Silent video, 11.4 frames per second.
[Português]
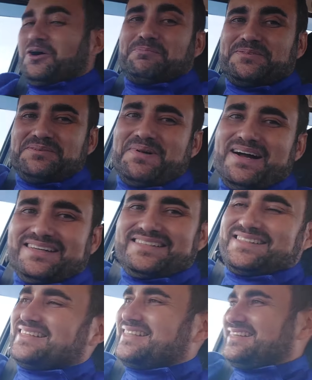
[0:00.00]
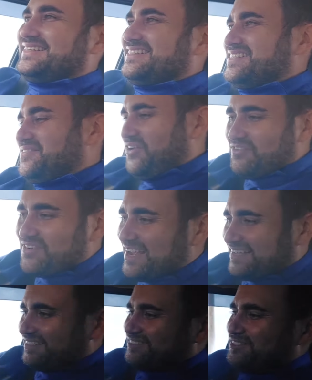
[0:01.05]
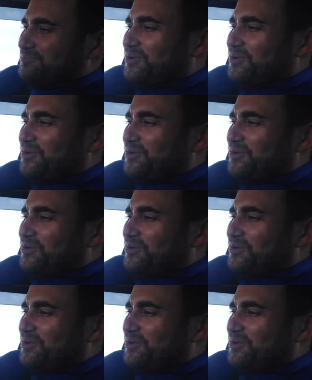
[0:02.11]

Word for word: top demais. E desenvolvendo, de